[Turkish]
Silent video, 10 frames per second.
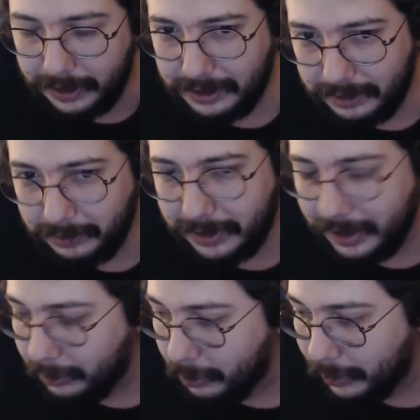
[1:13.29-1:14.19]
şimdi
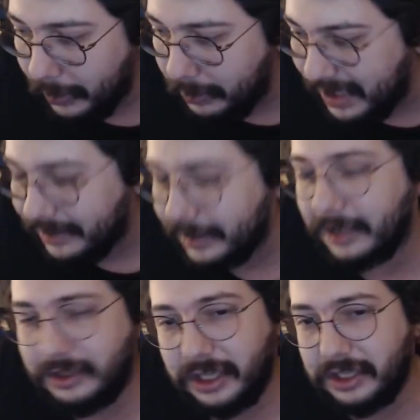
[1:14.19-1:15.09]
de günde 1
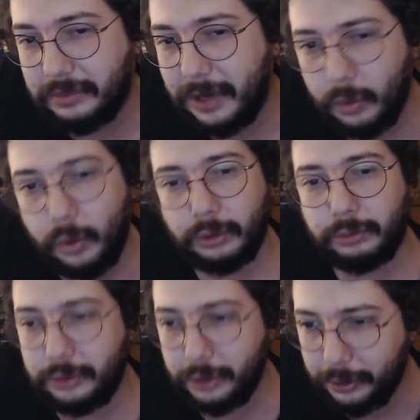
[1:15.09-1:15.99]
saat çalışmak
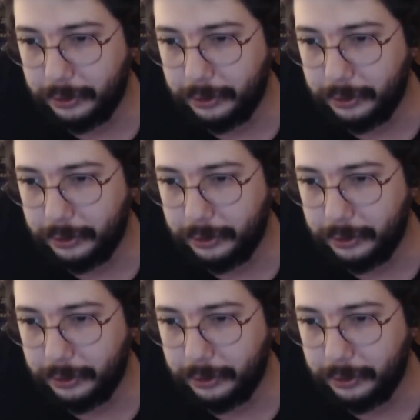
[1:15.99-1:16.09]
olmuyor.